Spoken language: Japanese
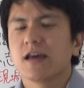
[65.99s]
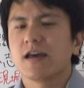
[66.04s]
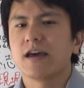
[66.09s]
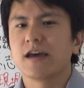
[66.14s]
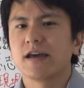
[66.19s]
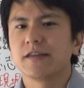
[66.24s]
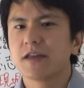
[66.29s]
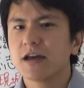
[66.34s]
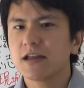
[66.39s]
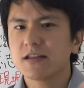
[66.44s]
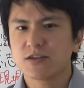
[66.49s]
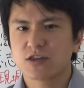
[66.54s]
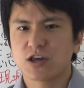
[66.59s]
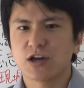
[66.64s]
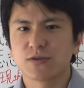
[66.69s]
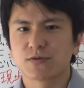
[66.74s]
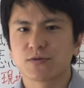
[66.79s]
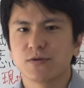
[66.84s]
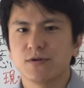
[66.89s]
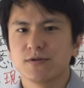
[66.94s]
えー、なん
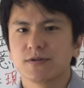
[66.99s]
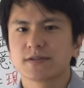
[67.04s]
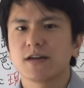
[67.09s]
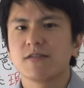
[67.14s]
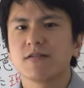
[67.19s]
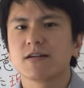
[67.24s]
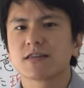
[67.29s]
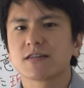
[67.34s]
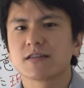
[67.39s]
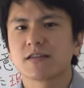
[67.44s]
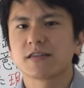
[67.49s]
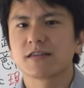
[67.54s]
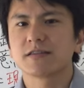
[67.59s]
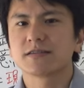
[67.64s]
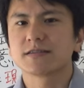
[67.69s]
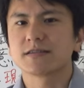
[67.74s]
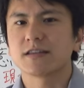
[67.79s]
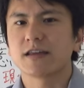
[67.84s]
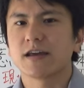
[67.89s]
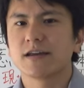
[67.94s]
ちゃんと沢地でで
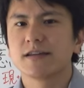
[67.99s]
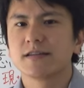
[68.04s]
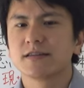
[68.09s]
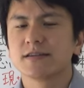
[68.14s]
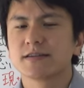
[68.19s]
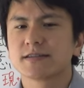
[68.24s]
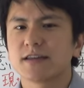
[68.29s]
すね実